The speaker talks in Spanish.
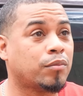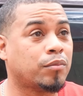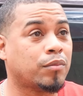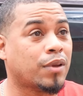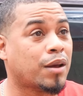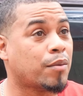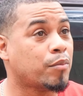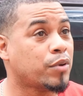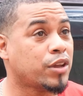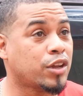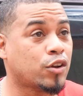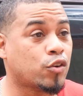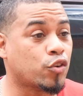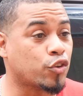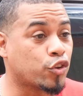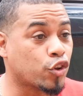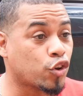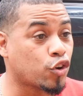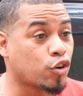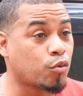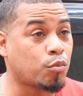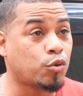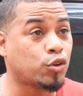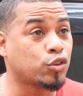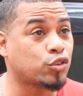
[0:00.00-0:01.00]
mi amigo, yo
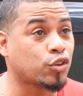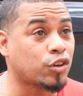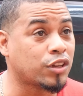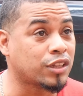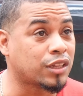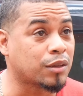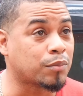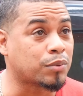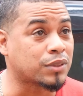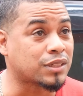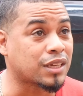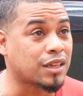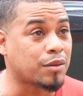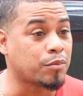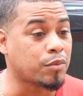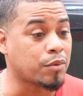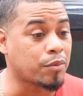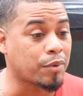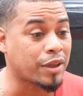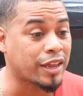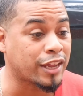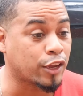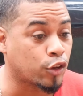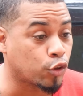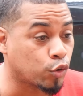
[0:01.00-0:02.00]
no monto gente pesada en mi
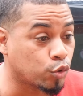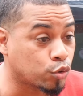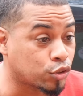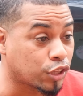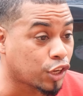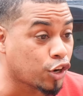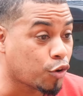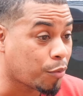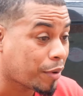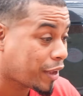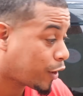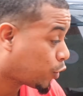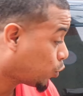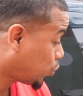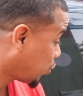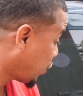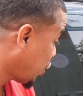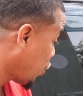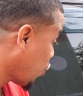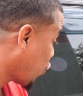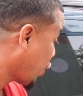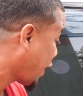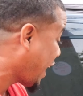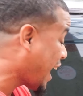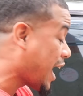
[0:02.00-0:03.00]
vehículo. Usted no ve que usted
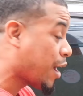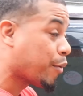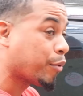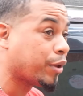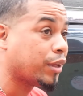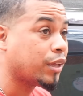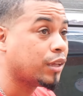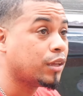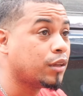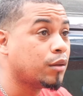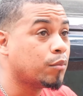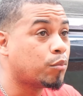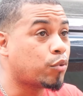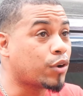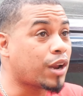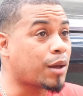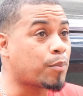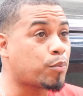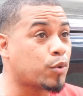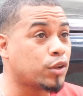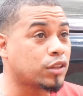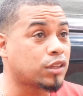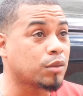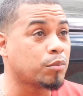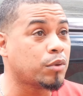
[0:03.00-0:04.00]
no cabe por la
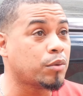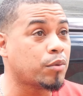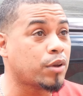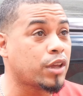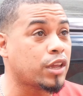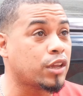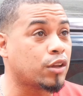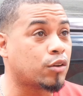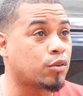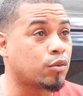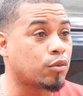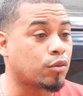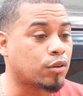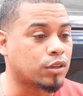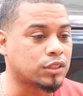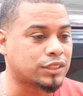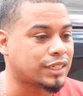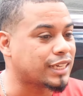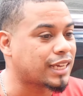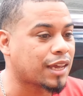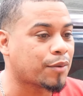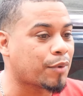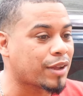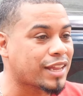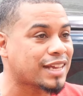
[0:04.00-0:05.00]
puerta de mi vehículo.
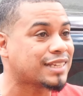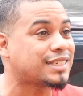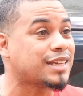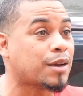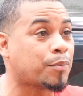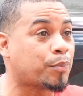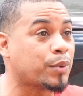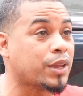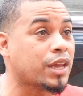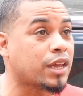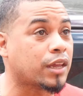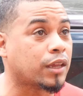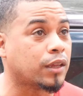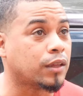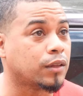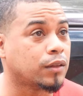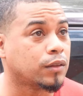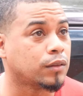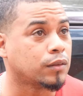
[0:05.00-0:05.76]
Así que váyase a pie.